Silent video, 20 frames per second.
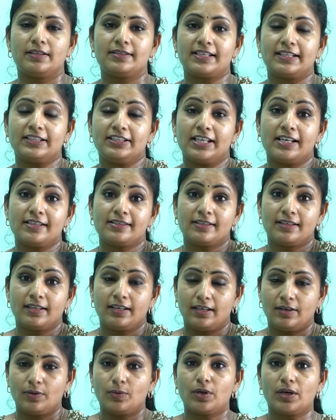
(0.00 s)

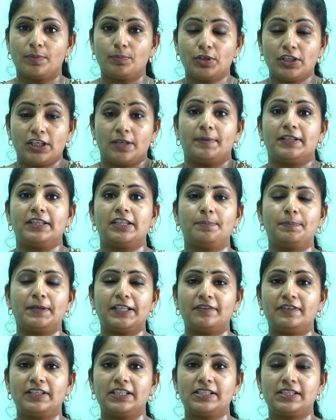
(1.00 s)
సన్యాసికి ఒక ముఖ్యమంత్రి
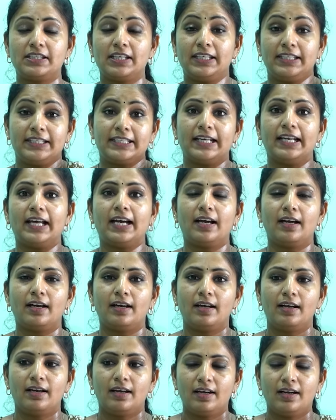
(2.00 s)
పదవినిస్తే ఎలా
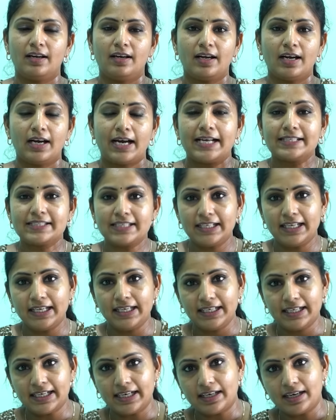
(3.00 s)
అసలే
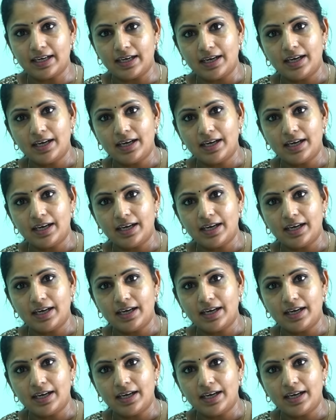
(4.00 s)
ఇక్కడ